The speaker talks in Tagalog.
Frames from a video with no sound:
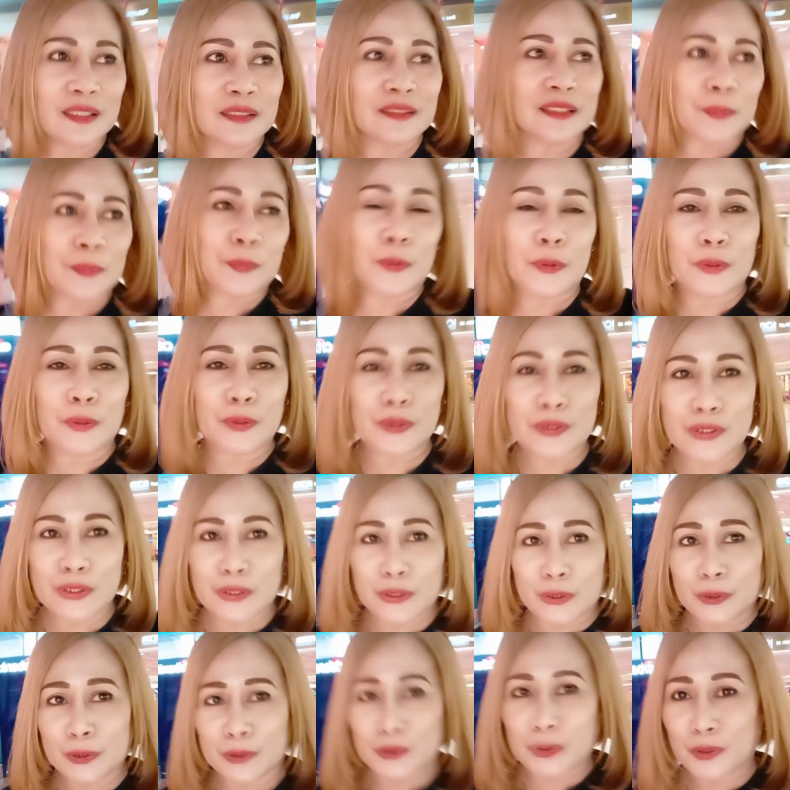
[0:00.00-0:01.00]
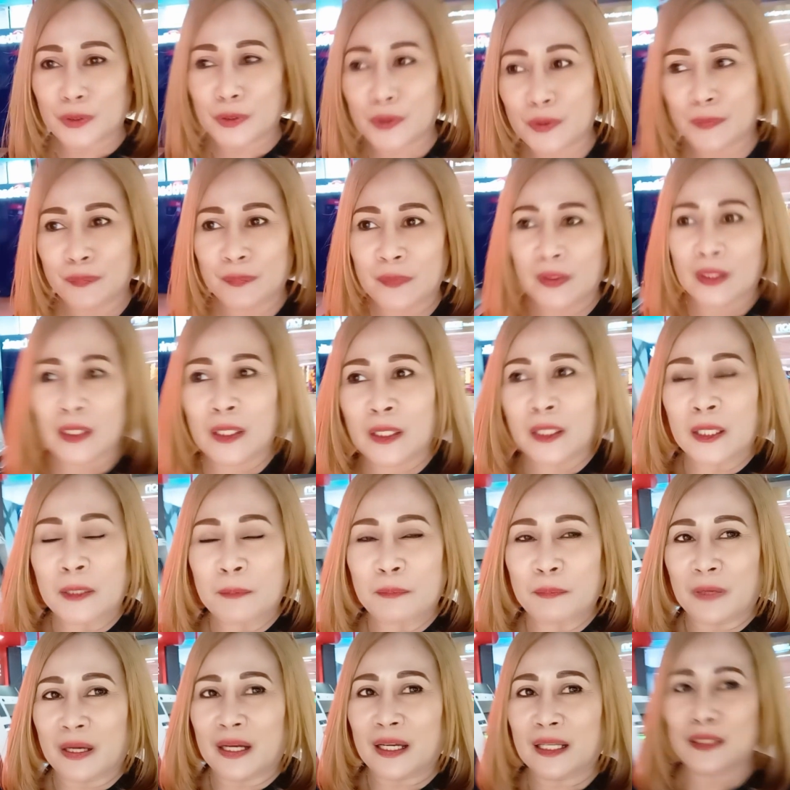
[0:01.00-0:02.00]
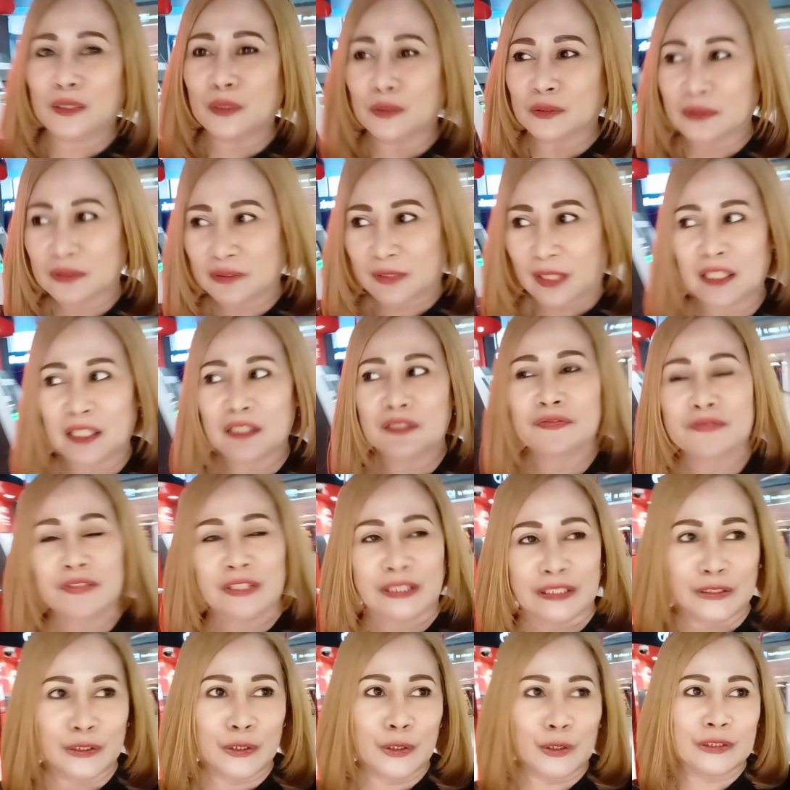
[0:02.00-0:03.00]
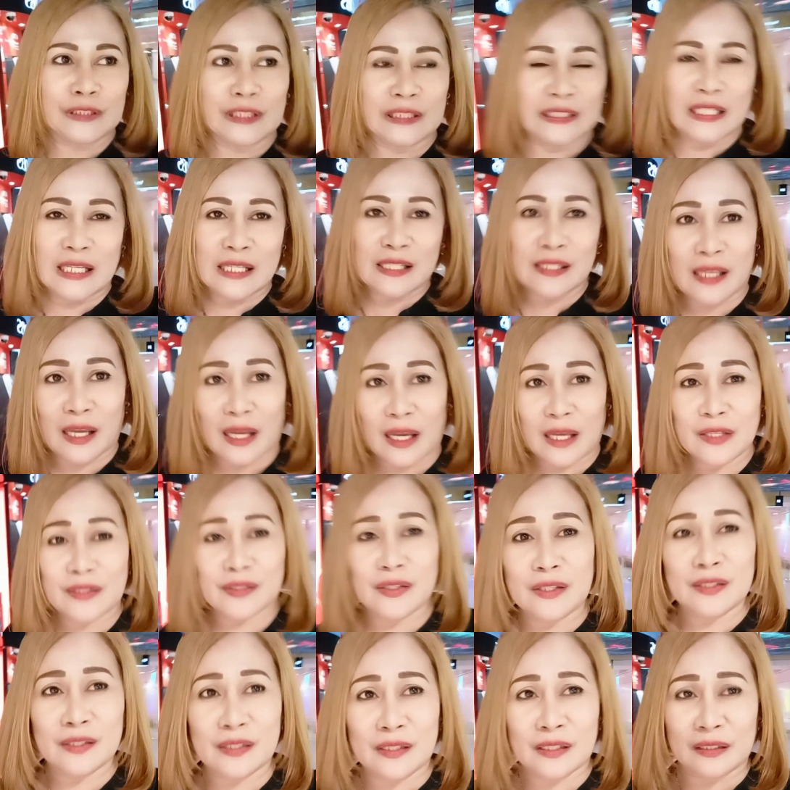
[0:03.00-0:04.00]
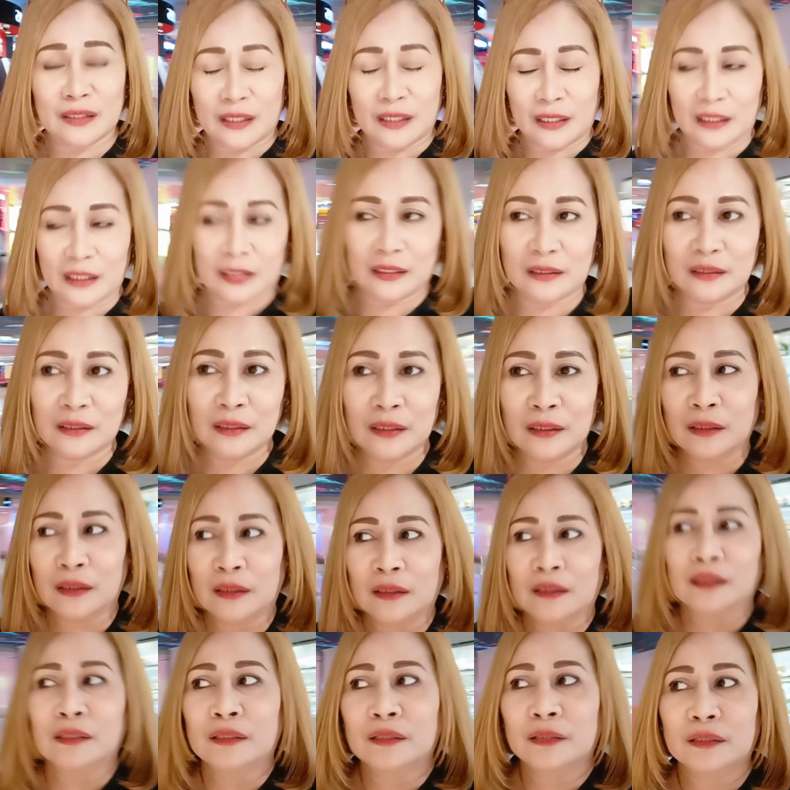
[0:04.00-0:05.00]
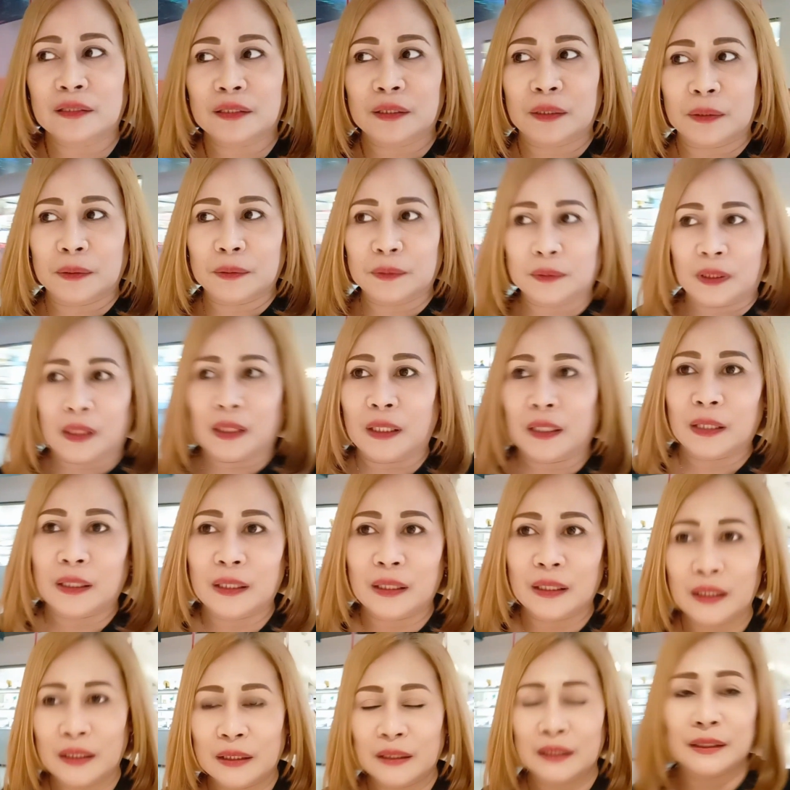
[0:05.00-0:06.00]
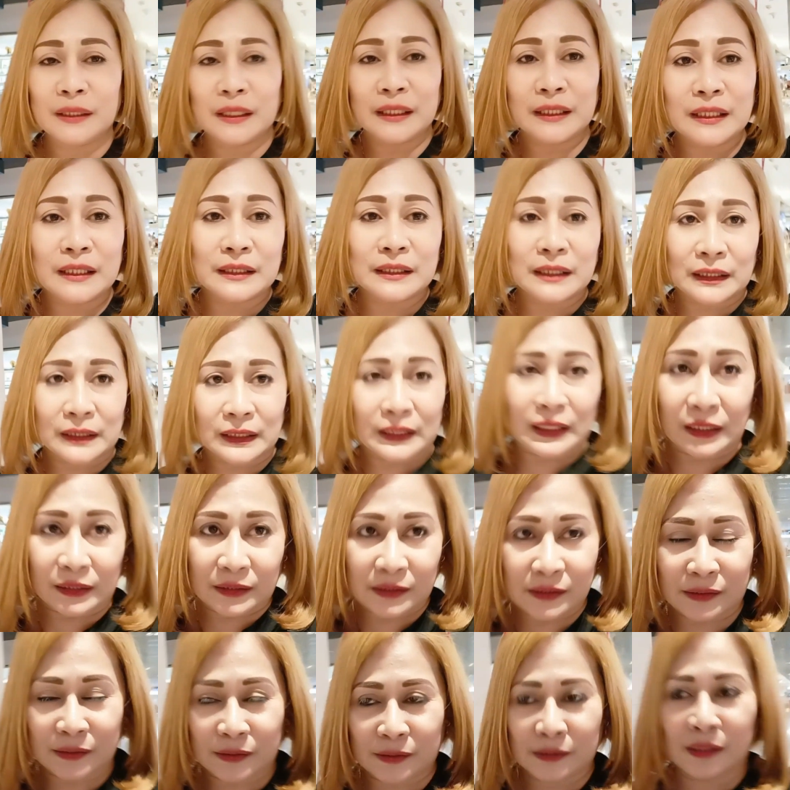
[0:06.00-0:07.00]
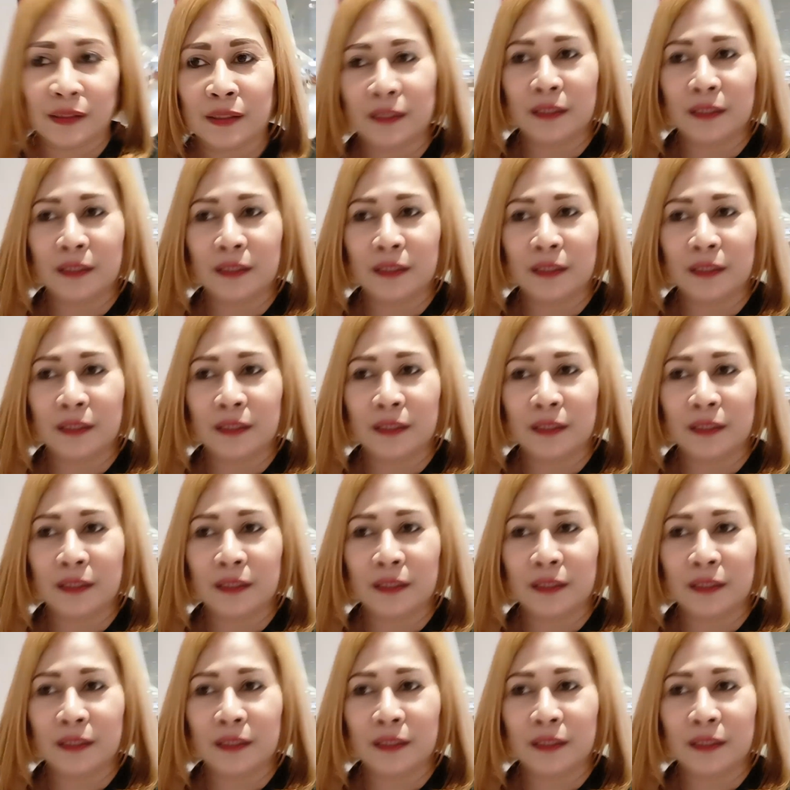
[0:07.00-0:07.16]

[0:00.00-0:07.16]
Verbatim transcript: tapos yung mga long time friend ko na nasa agency din. So, uh, nagkita-kits.